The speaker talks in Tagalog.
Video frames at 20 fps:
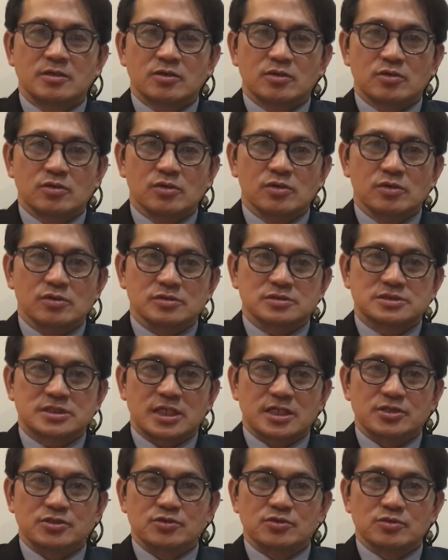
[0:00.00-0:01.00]
Kung sa
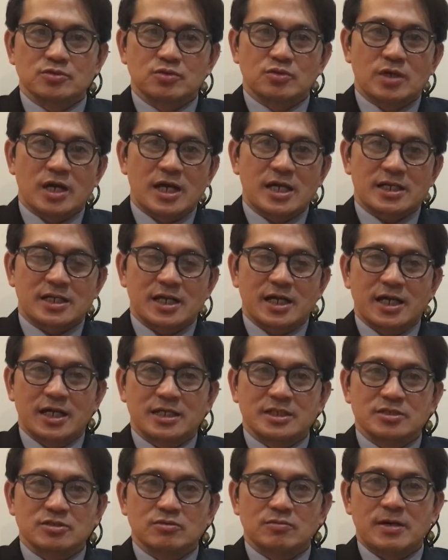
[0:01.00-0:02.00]
inyong lugar
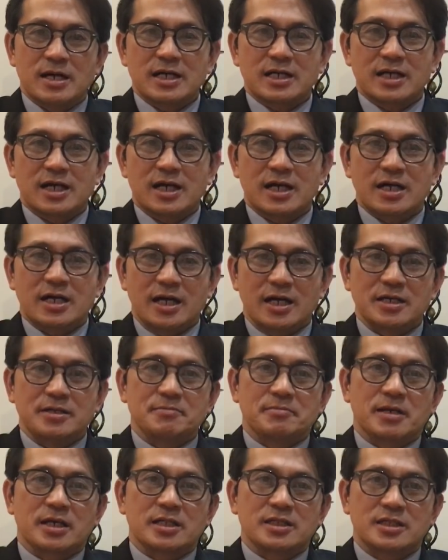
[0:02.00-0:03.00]
ay umaga, ay
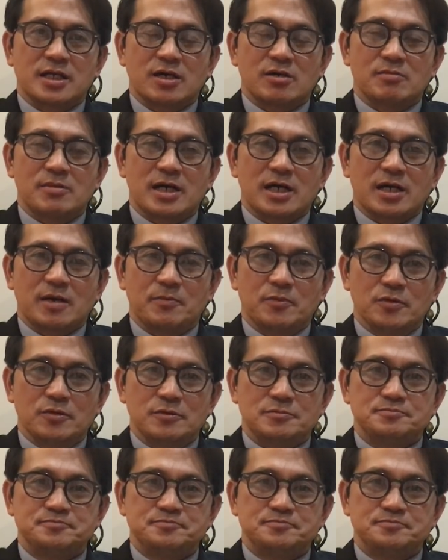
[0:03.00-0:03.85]
magandang umaga po.